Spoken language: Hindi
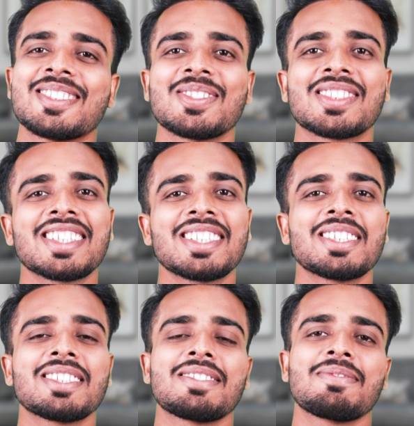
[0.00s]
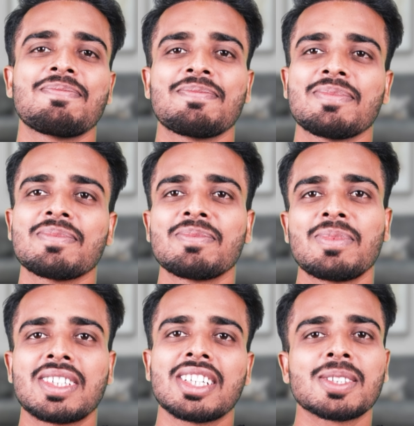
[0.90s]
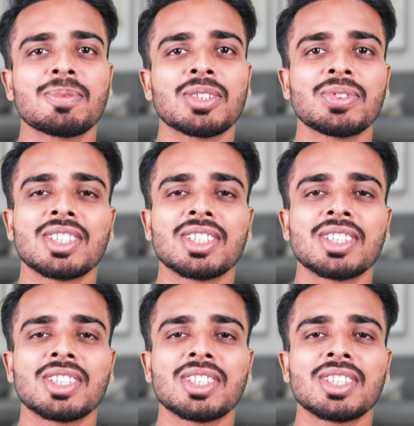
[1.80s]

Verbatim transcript: तो उसके लिए ट्रांसप्लांट तो